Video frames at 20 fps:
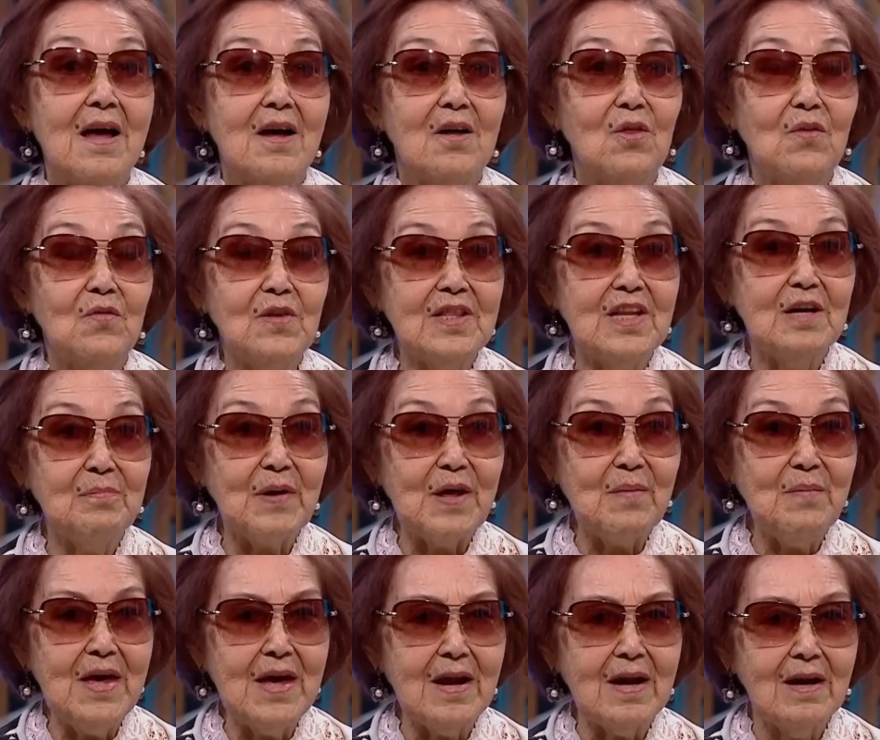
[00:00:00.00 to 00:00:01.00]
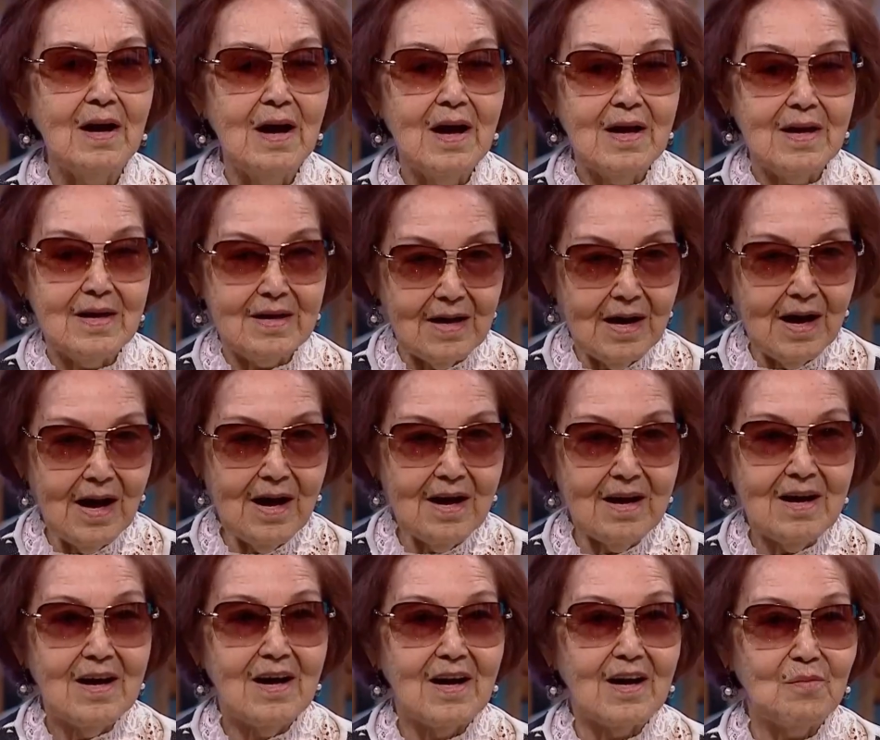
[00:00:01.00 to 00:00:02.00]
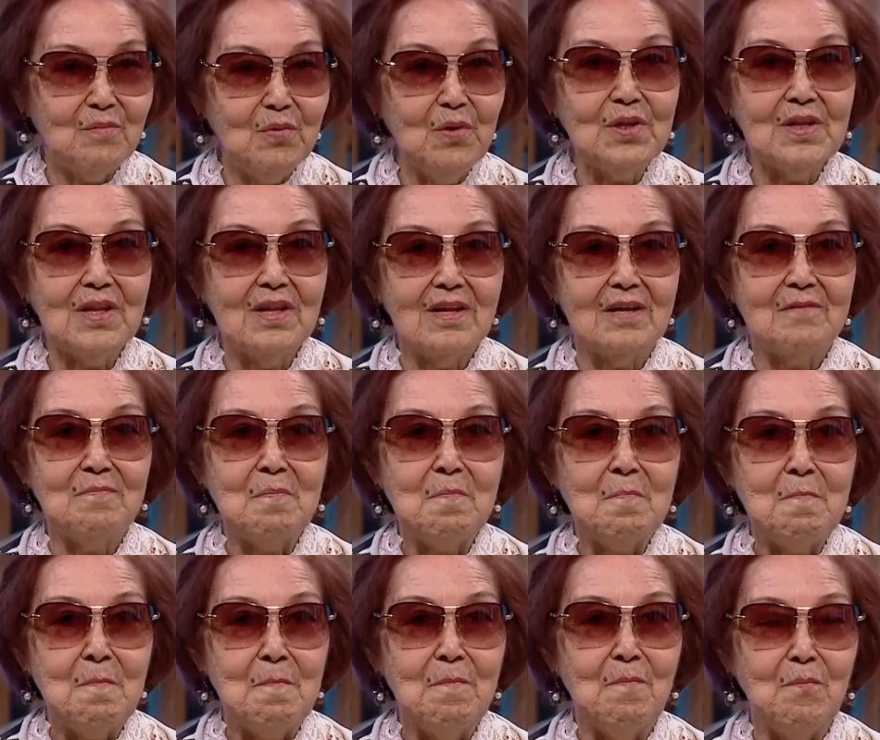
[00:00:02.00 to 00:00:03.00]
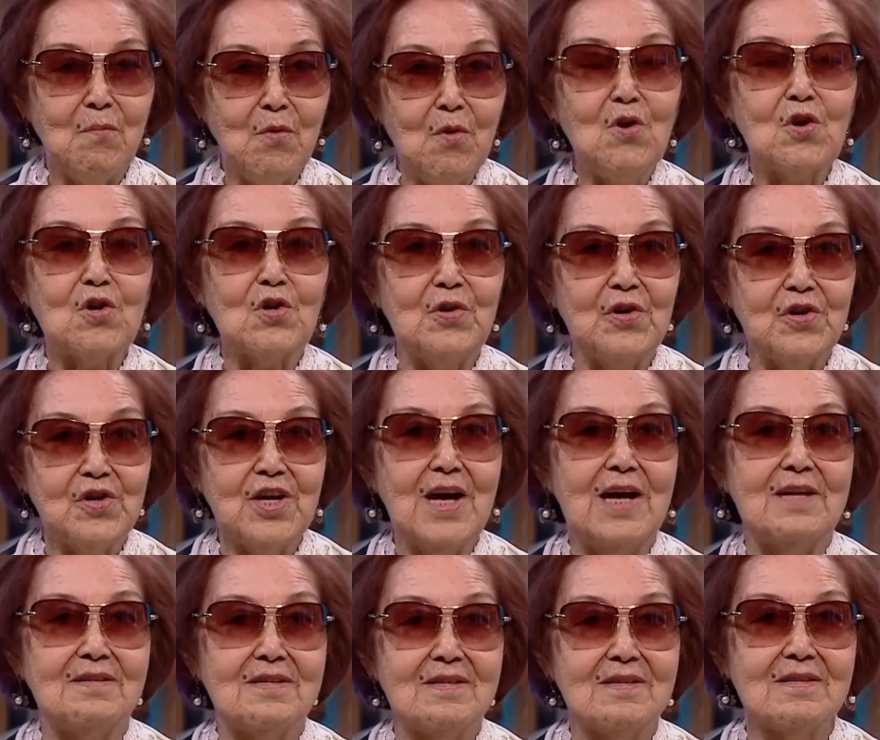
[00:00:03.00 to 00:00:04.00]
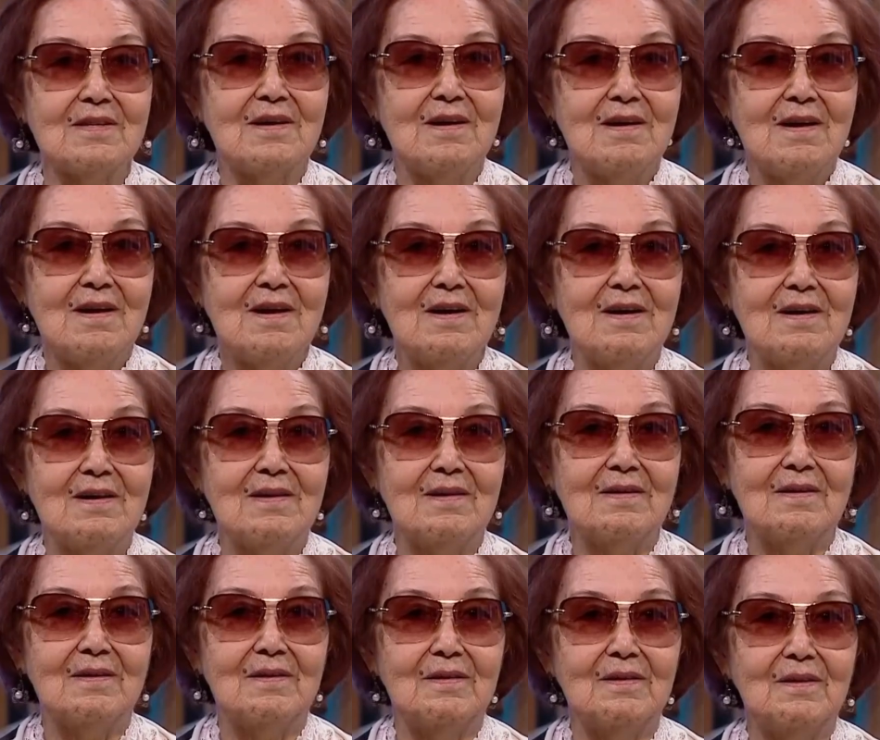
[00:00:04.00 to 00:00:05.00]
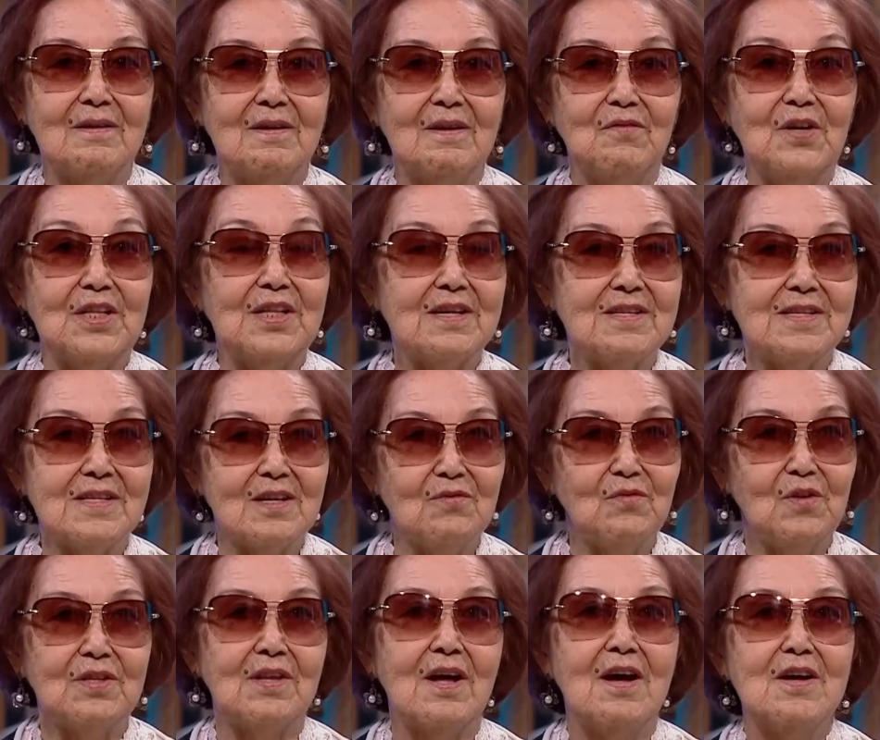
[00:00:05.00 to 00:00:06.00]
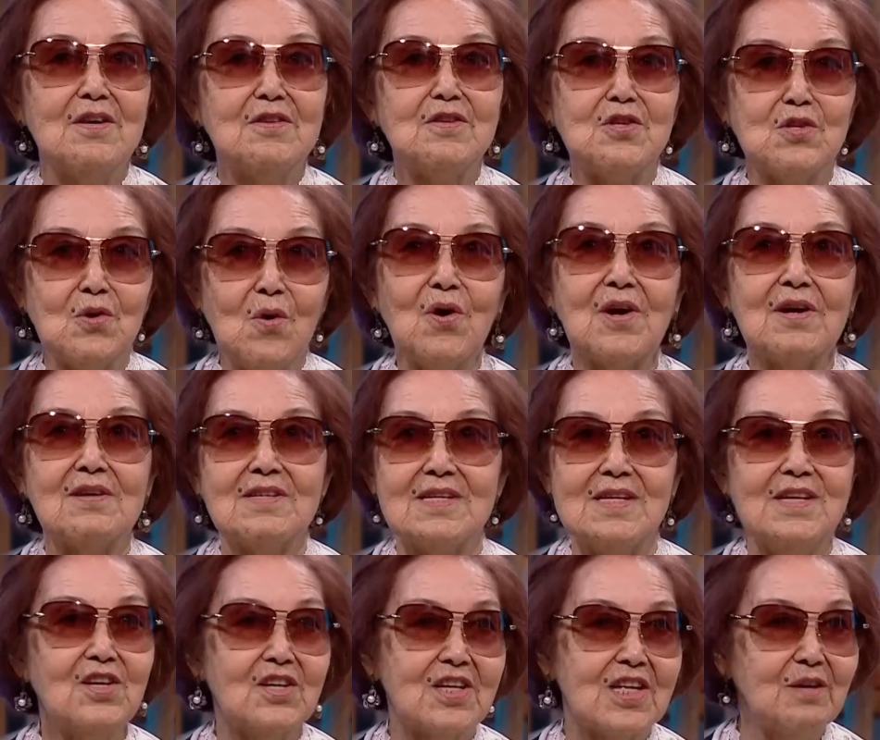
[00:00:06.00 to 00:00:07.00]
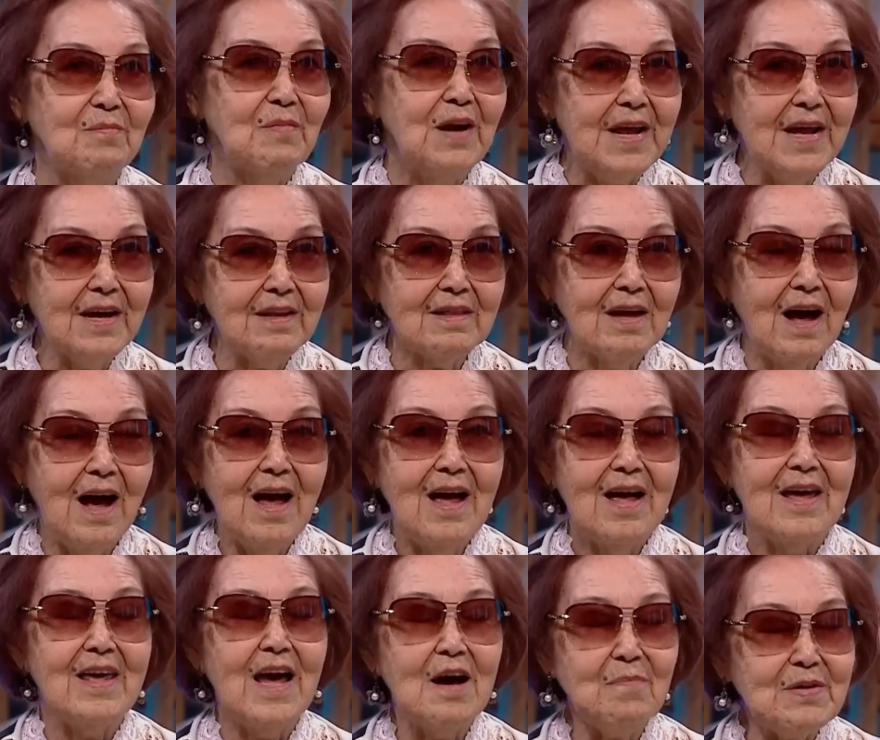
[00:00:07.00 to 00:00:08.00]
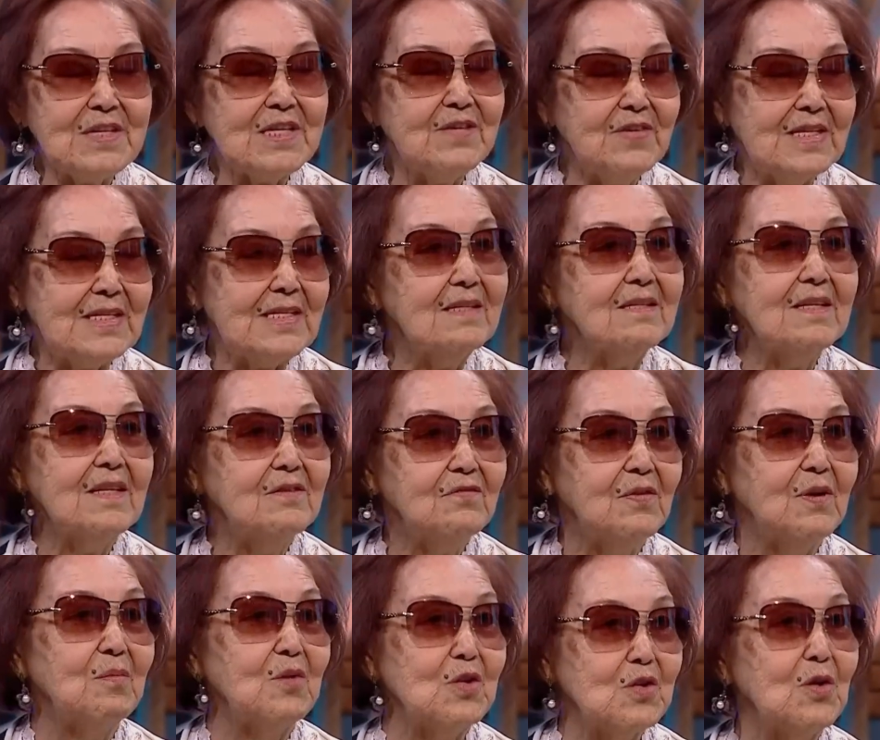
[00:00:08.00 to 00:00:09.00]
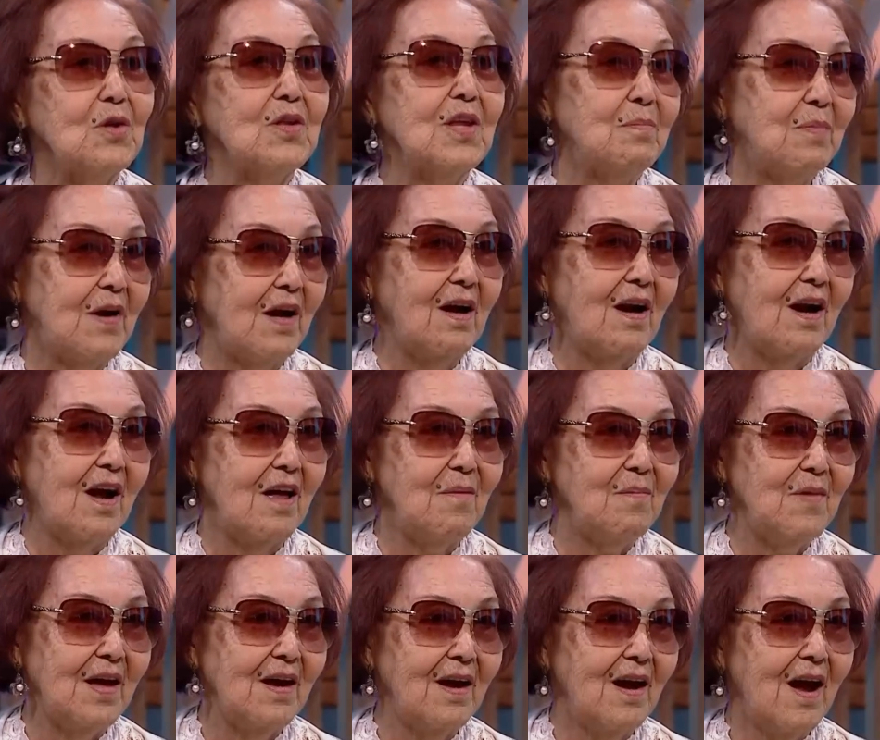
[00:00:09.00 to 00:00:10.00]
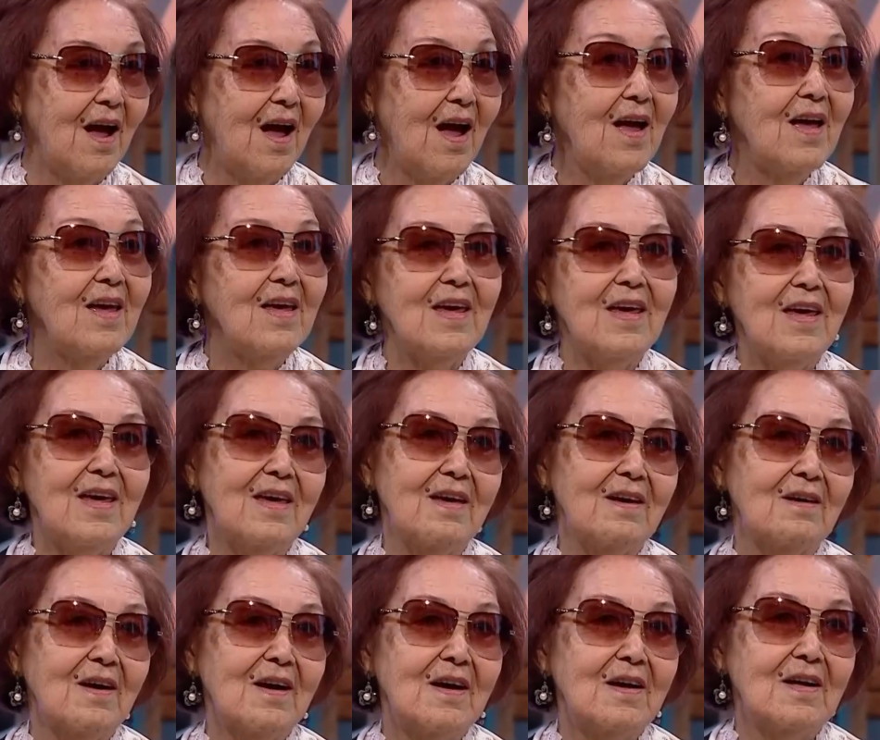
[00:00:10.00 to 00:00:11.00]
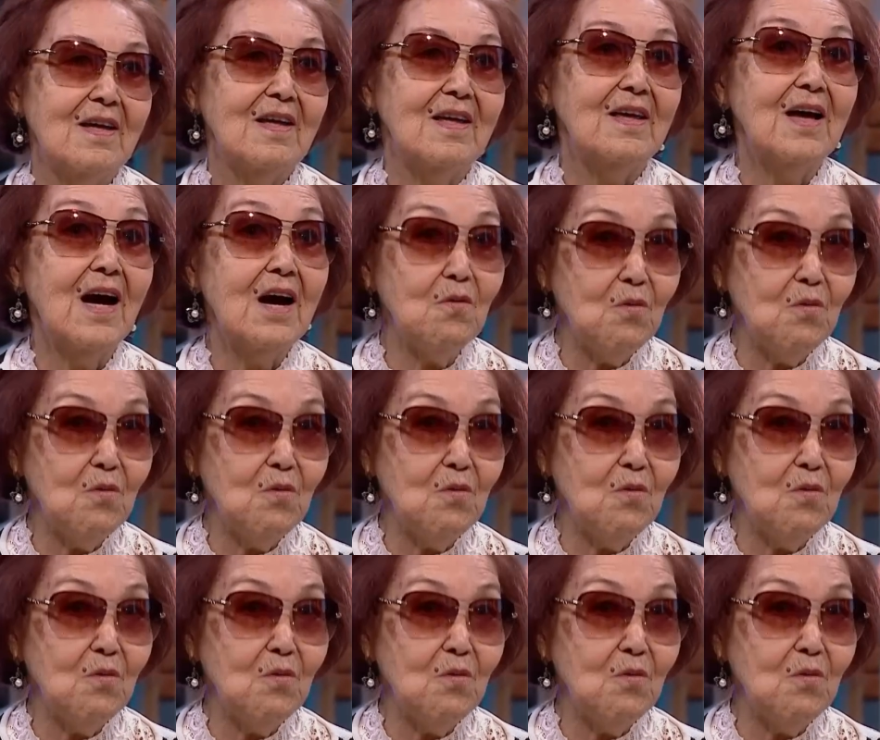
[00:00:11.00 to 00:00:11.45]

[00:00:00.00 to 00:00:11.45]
Ну вот на примере я работала большую часть Э, вот этих вот 40 с лишним лет я посвятила информационной программе. И я